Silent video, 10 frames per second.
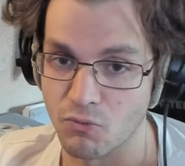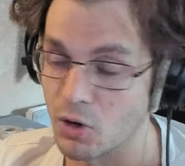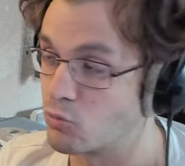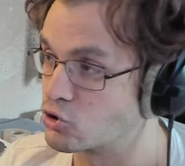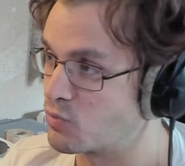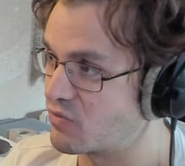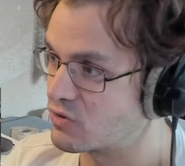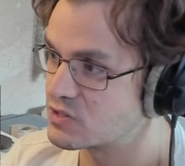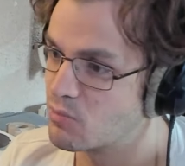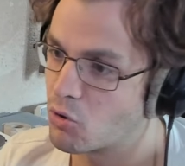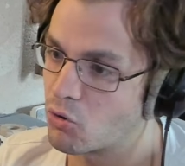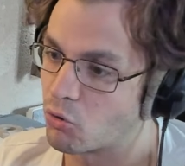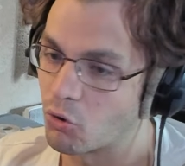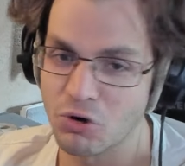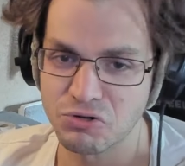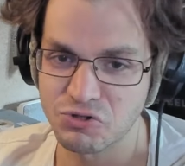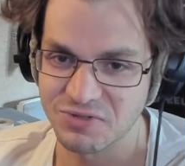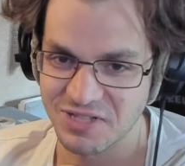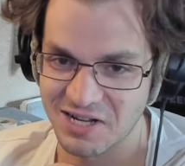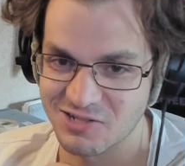Voilà, bon, j'ai pas forcément euh, grand
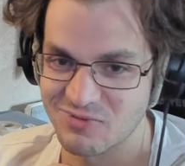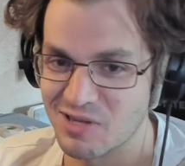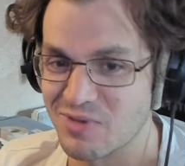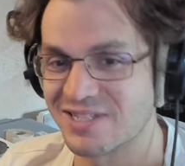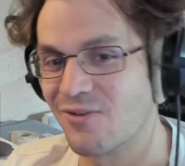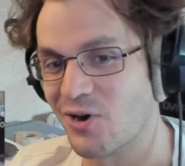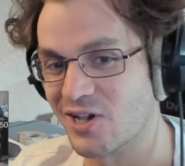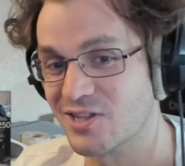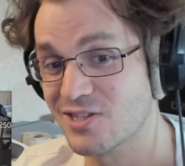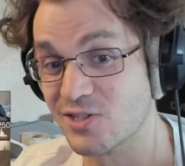chose à rajouter. Merci d'avoir regardé.